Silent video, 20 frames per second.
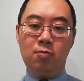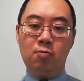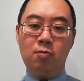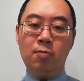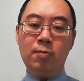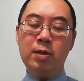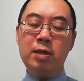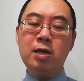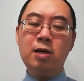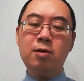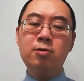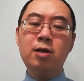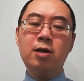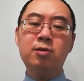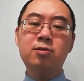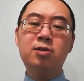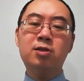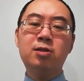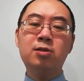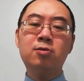我们要
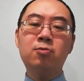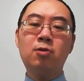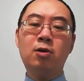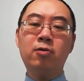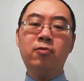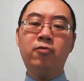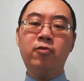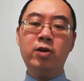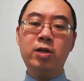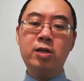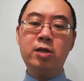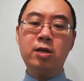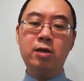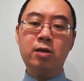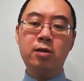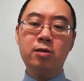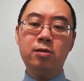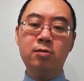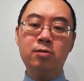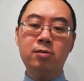让新冠肺
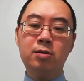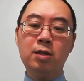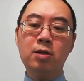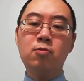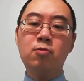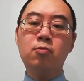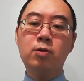炎这个